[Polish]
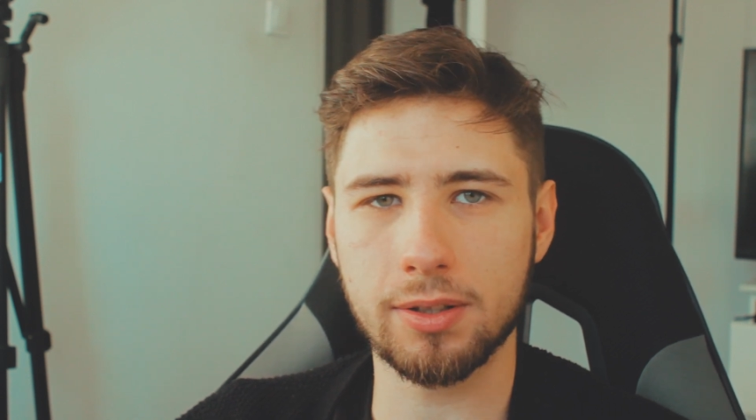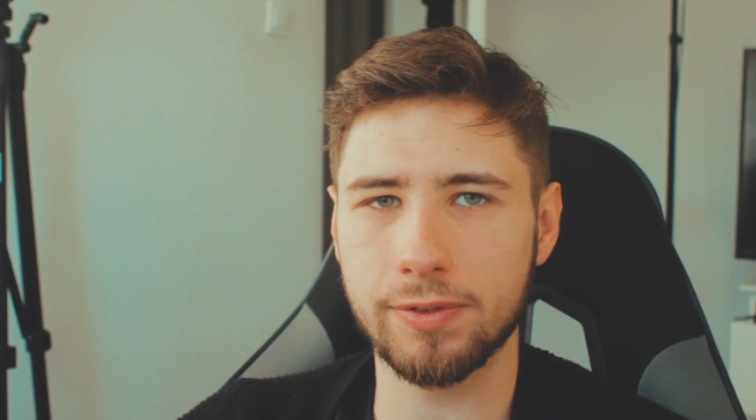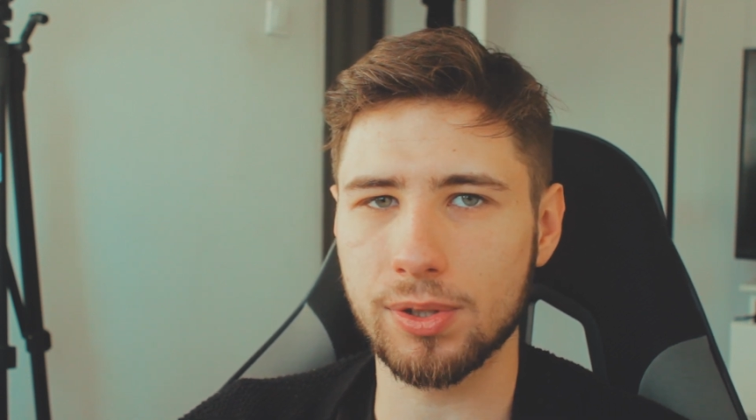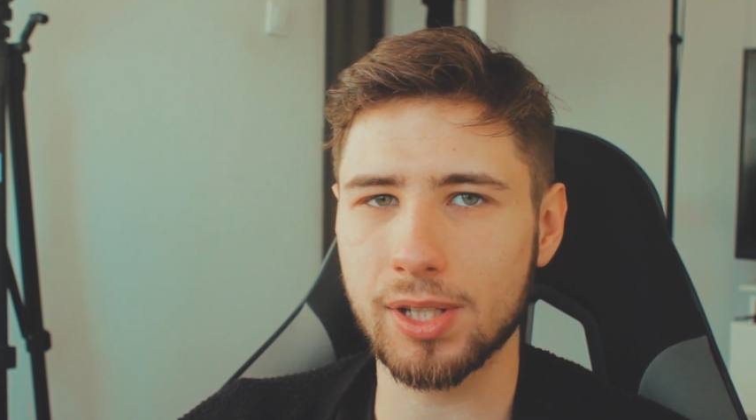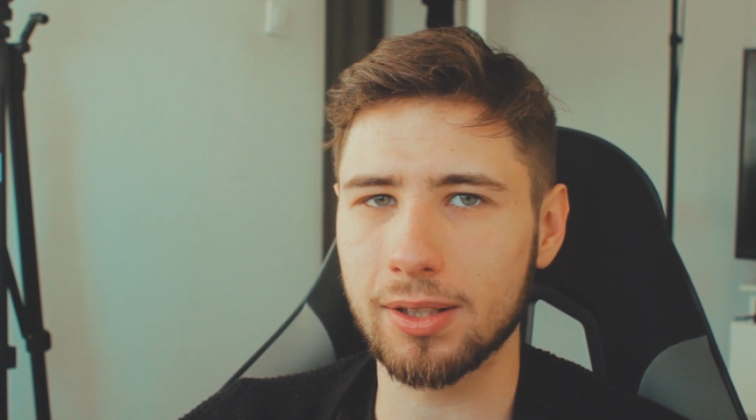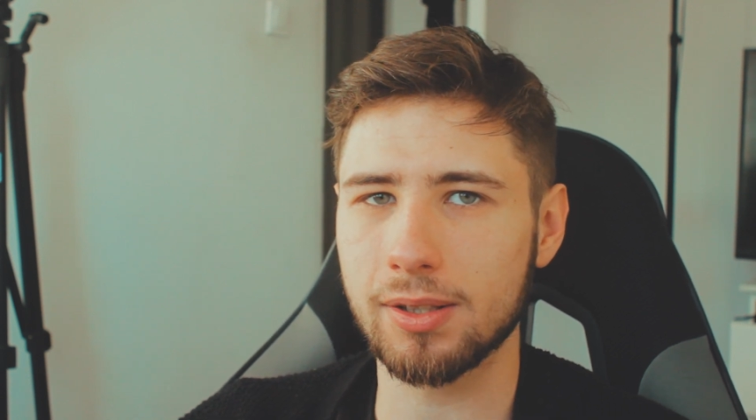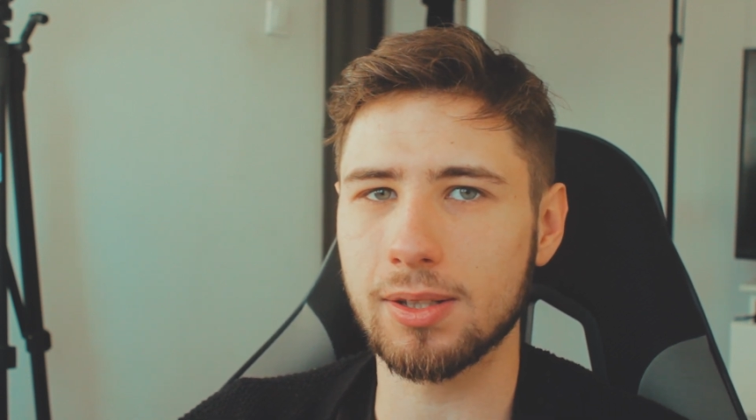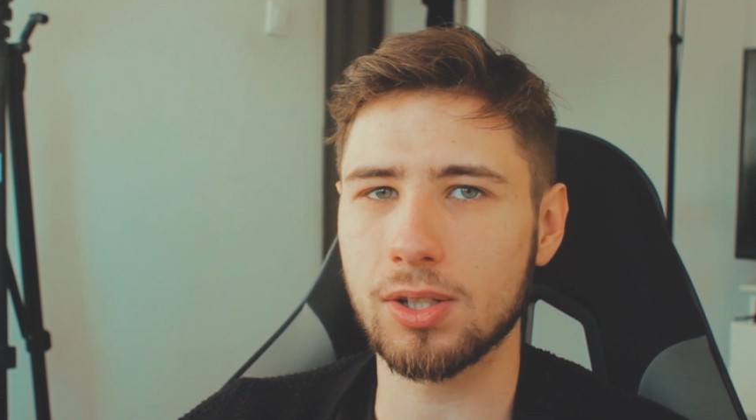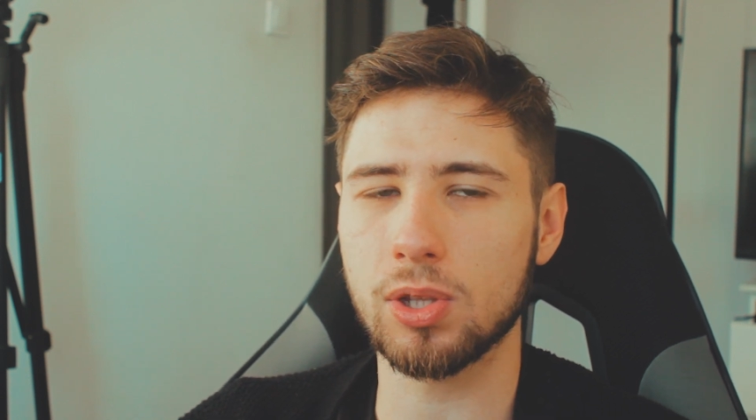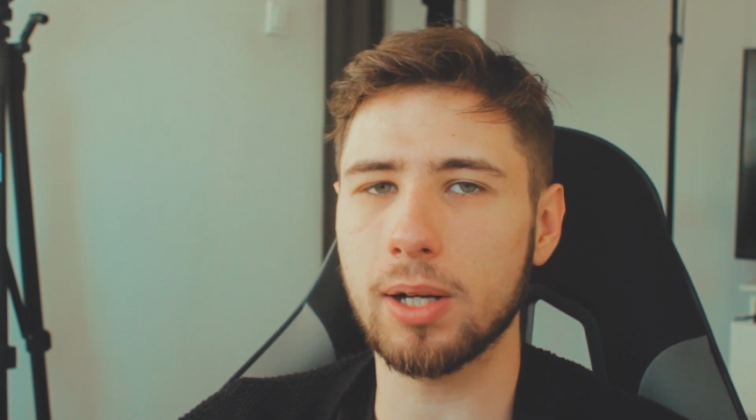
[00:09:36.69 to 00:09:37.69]
związany
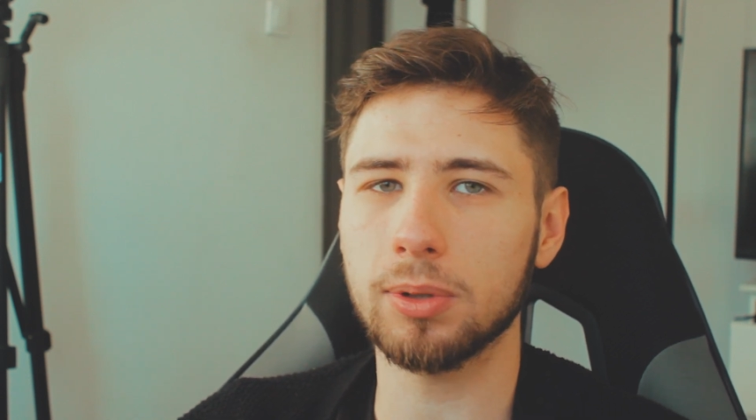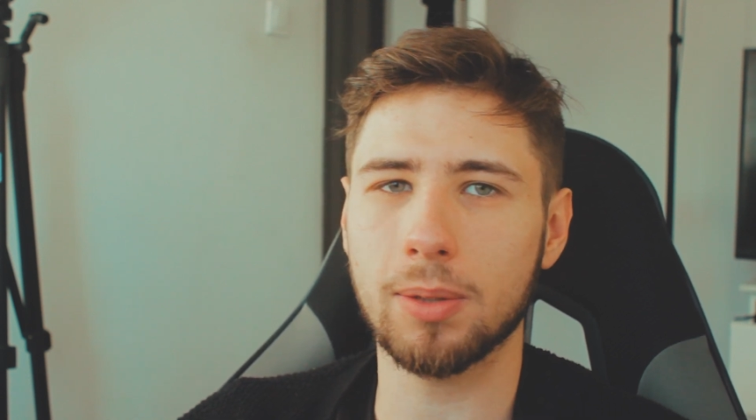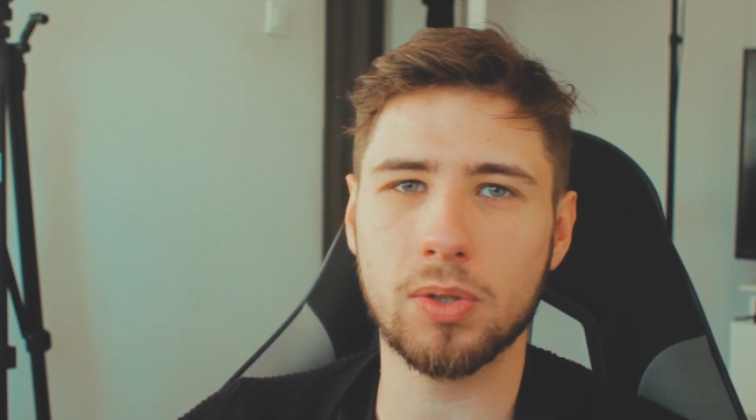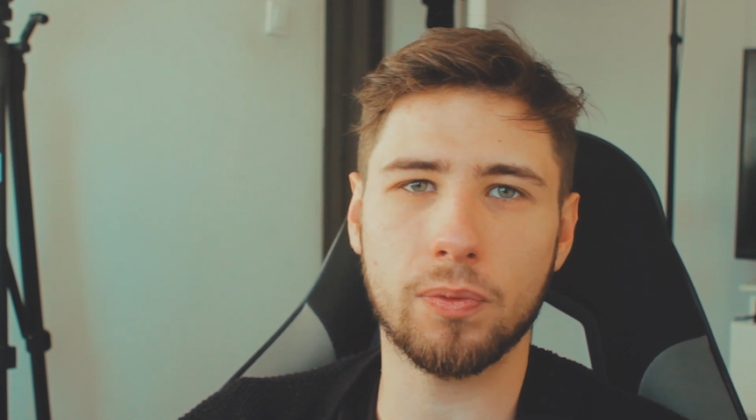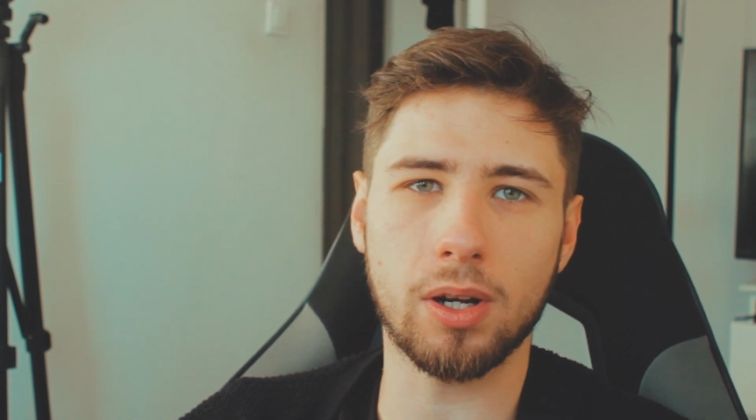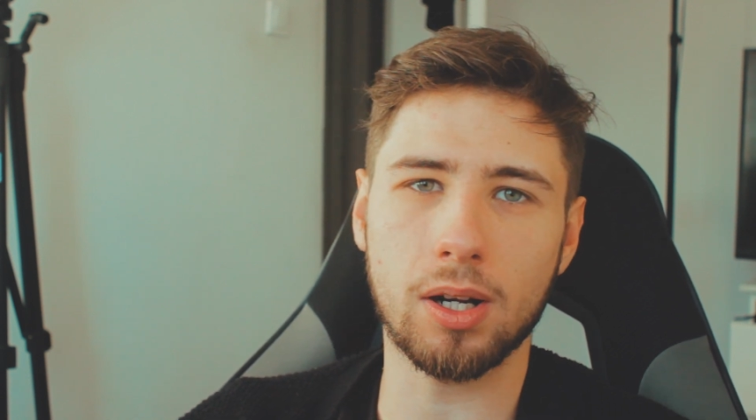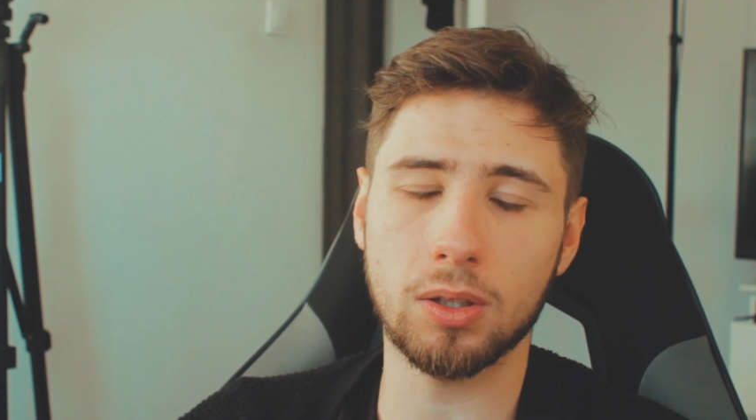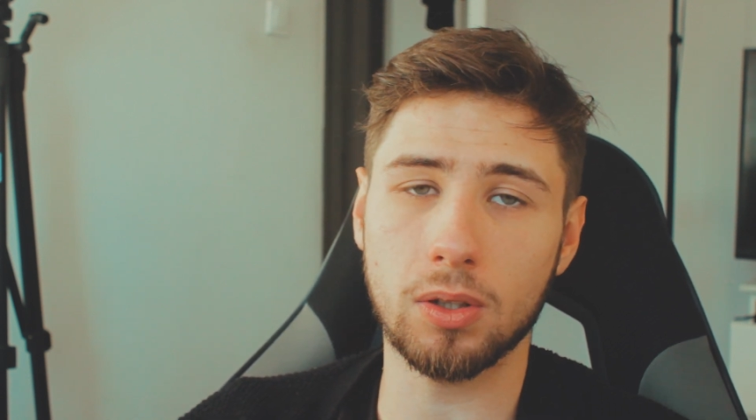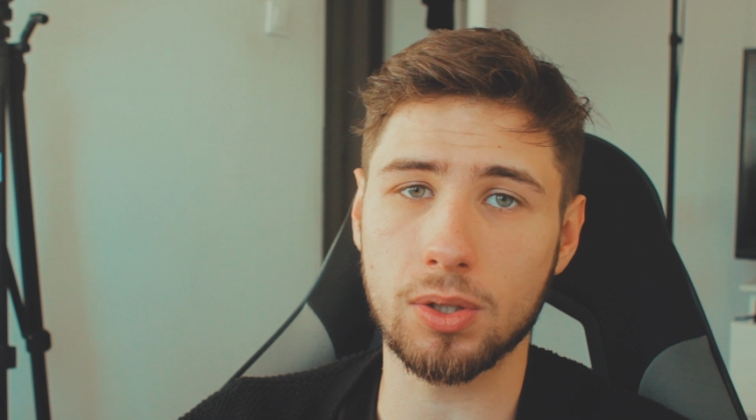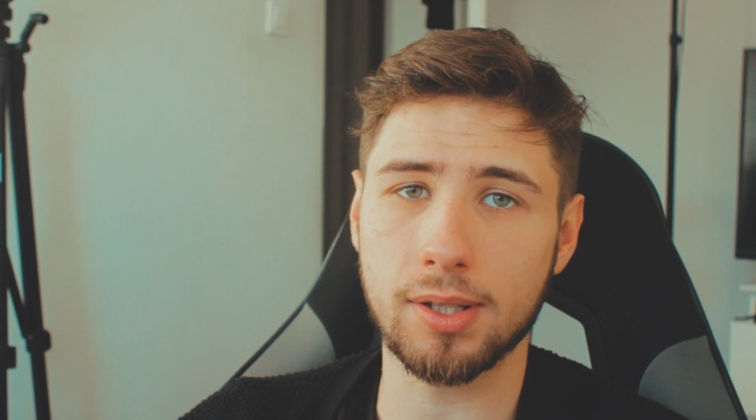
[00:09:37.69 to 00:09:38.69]
z kształtem
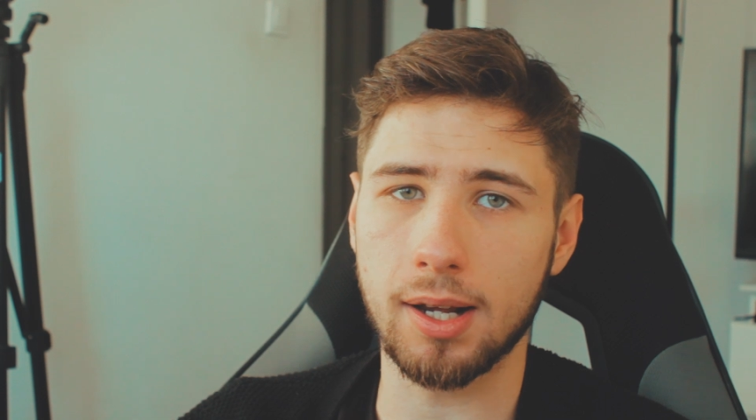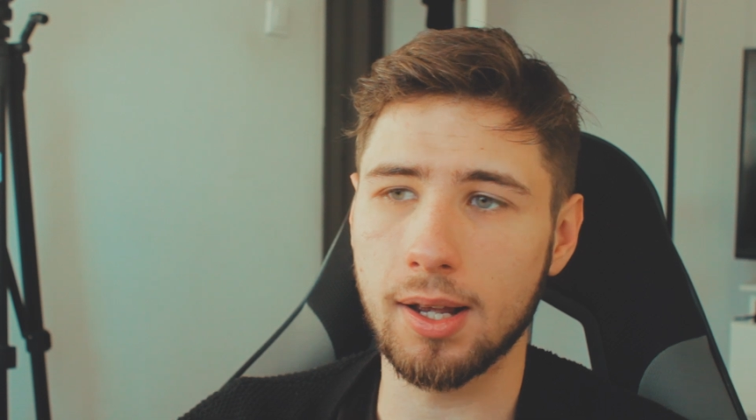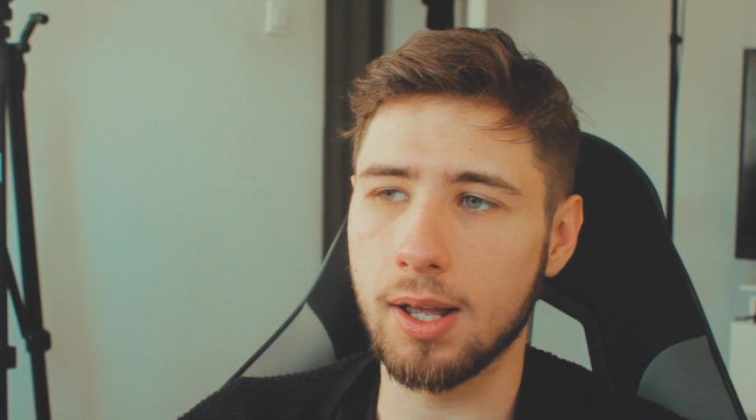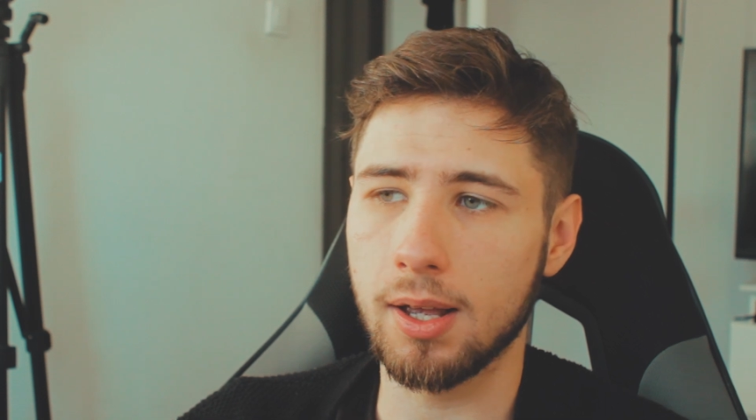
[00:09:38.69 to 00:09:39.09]
swojego nosa.